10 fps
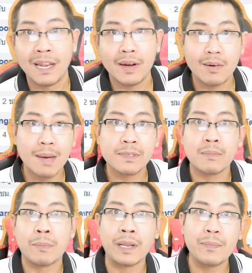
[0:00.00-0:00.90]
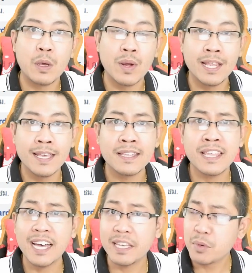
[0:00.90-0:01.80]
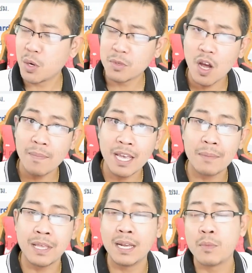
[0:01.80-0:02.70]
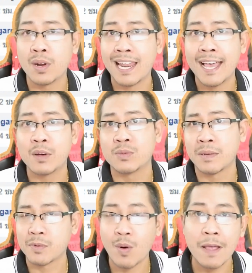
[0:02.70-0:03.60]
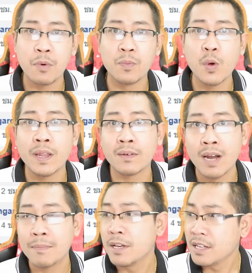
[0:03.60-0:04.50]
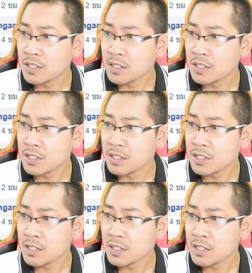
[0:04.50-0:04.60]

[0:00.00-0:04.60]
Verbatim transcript: จบไปแล้วนะครับสำหรับคลิปในวันนี้ ถ้าท่านผู้ชมชอบนะครับ อย่าลืมกดไลค์กด subscribe ผมด้วยนะครับ